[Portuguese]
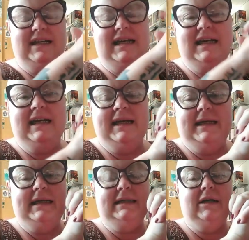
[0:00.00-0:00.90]
É,
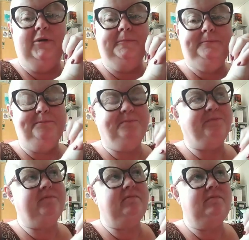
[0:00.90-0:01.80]
então,
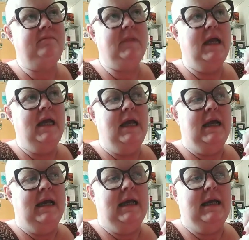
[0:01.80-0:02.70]

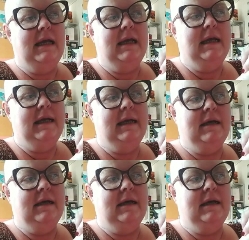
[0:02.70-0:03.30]
é,